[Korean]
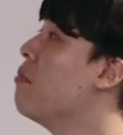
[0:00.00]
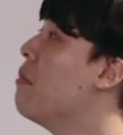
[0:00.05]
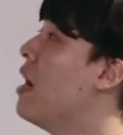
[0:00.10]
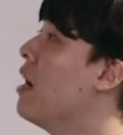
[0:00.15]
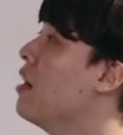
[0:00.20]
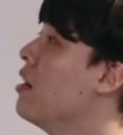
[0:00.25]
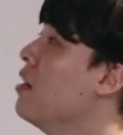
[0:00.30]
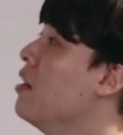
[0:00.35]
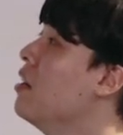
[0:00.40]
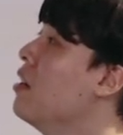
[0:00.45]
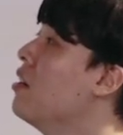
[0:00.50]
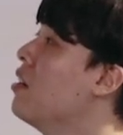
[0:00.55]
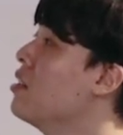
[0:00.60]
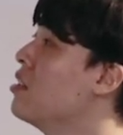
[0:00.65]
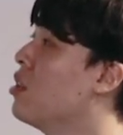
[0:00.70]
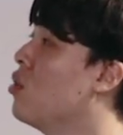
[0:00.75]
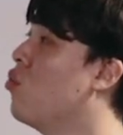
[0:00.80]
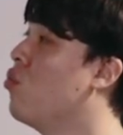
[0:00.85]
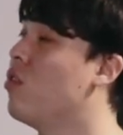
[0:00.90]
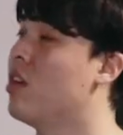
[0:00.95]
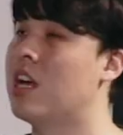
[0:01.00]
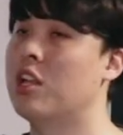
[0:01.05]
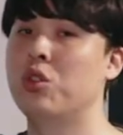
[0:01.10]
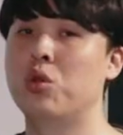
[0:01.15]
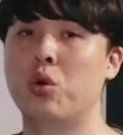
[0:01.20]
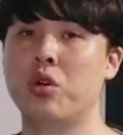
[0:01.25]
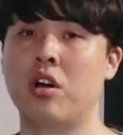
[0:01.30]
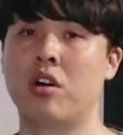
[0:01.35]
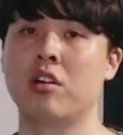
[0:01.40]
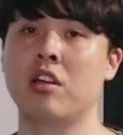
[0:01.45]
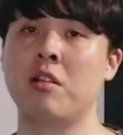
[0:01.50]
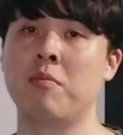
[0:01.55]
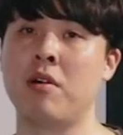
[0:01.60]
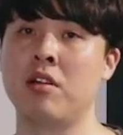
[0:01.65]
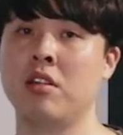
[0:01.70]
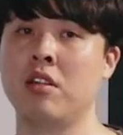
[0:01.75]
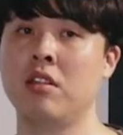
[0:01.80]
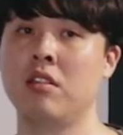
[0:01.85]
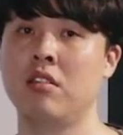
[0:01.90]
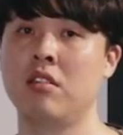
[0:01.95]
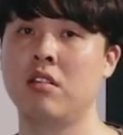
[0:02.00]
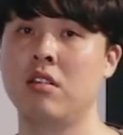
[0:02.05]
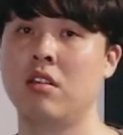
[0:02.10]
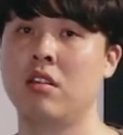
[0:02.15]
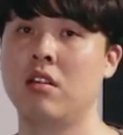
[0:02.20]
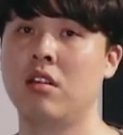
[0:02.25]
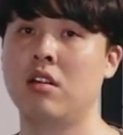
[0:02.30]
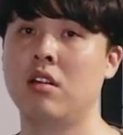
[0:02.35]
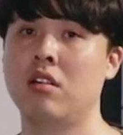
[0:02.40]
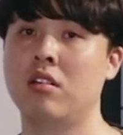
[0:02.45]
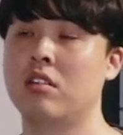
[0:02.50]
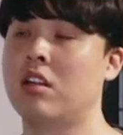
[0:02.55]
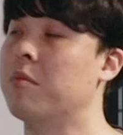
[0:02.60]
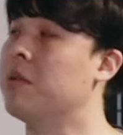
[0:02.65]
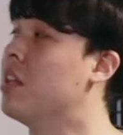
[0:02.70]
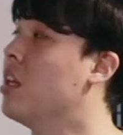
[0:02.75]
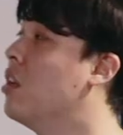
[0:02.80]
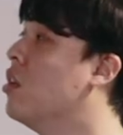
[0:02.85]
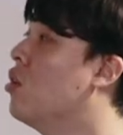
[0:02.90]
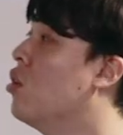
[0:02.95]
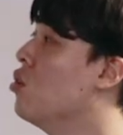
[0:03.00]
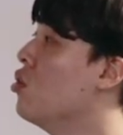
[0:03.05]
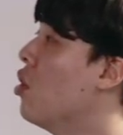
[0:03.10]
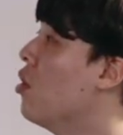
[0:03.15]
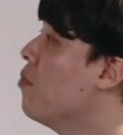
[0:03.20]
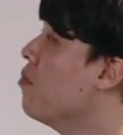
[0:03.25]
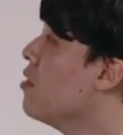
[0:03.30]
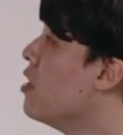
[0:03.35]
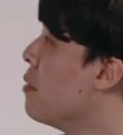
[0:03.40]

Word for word: 막는 것을 위한 노력 1번은 답이 되는 거죠.